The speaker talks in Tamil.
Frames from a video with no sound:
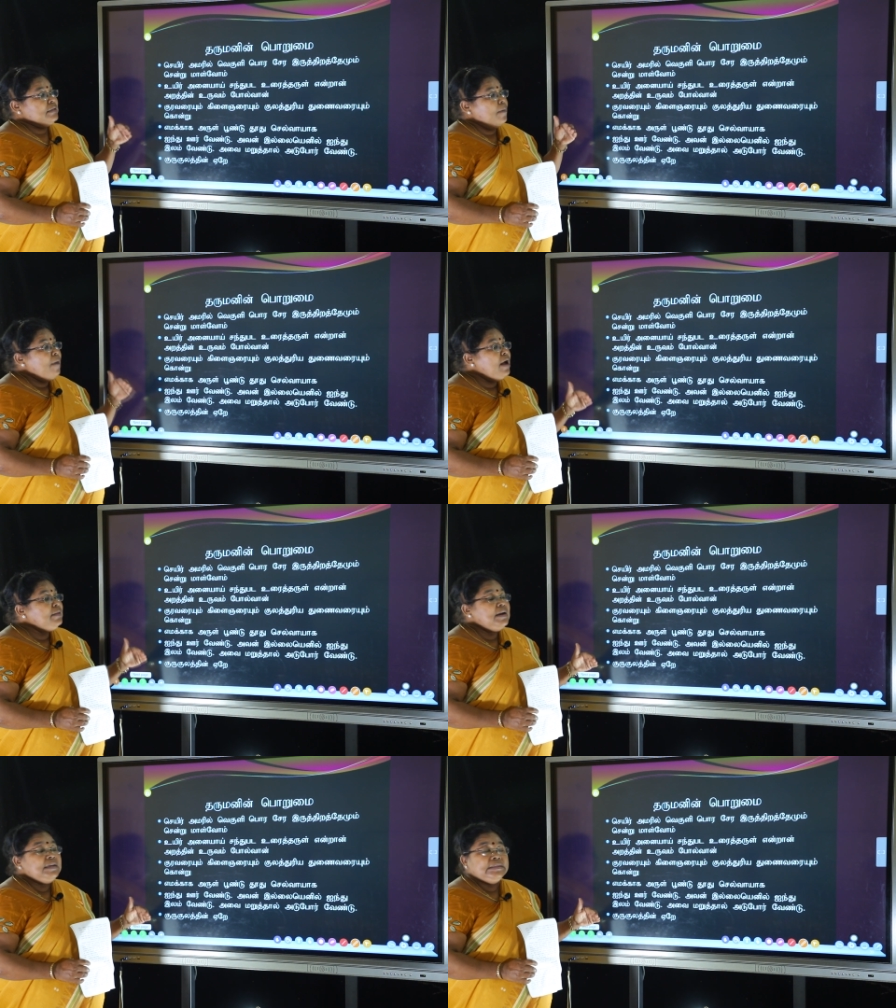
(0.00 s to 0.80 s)

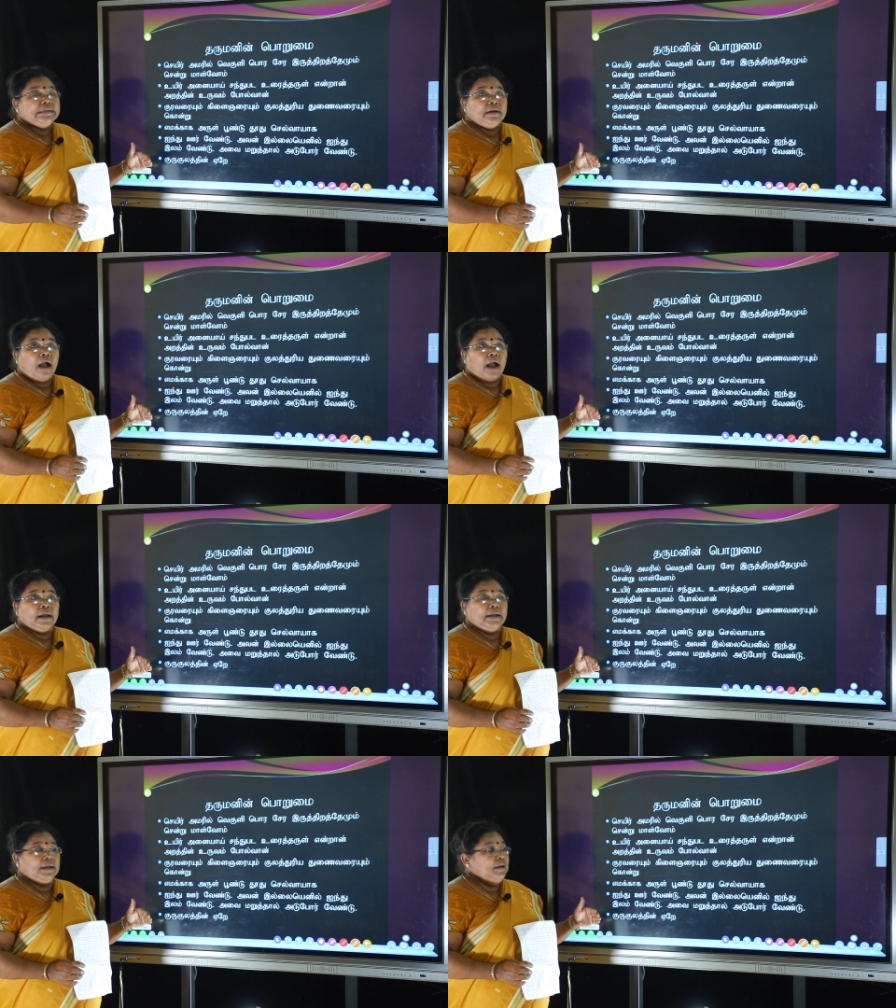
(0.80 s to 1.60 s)

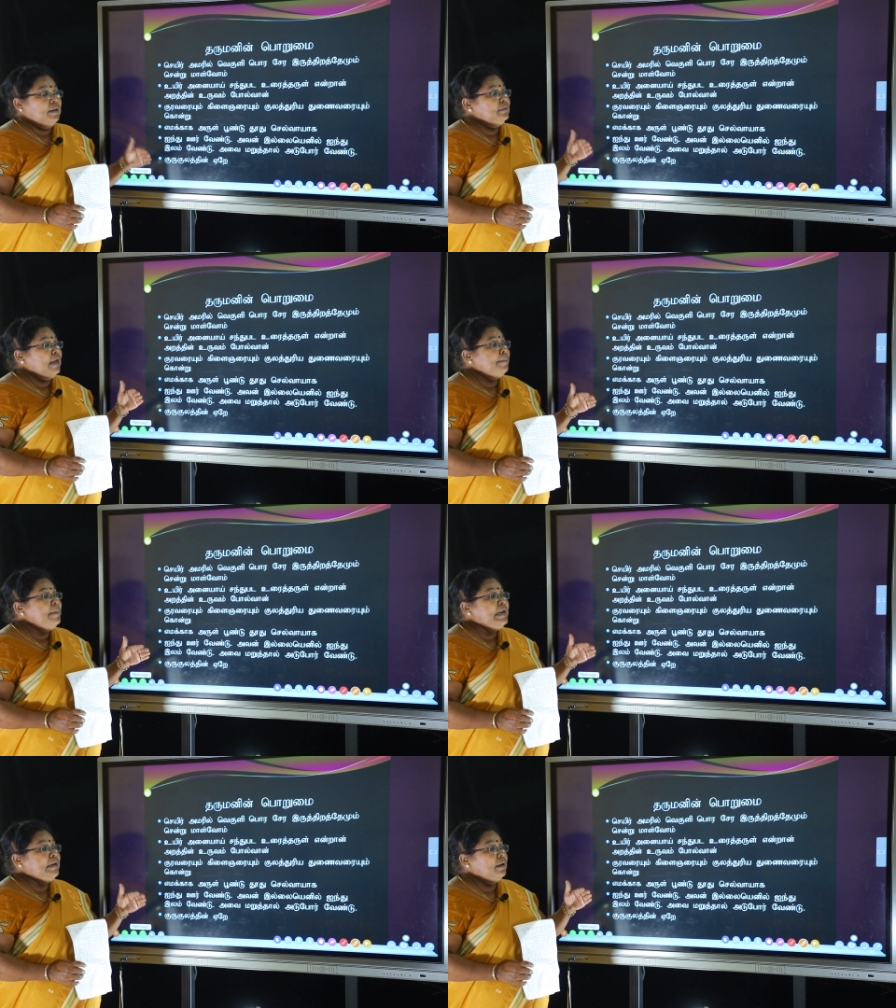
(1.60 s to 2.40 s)
சமாதானத்துக்காக
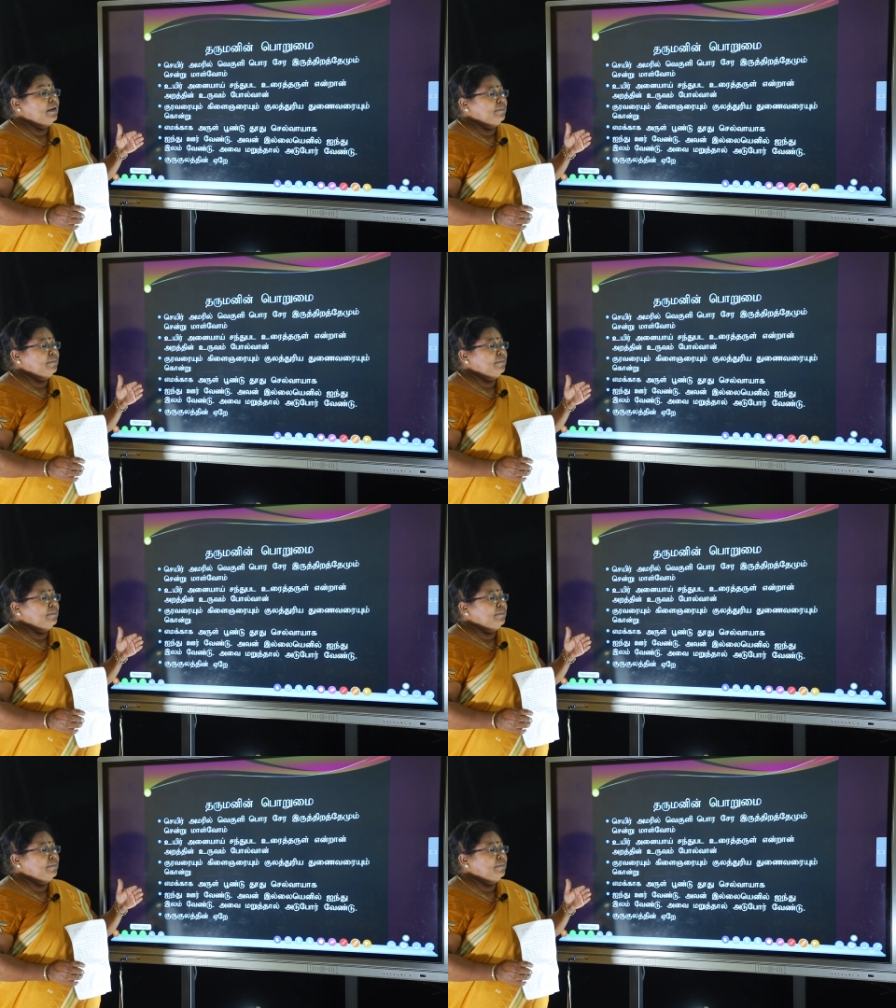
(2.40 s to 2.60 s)
தர்மனி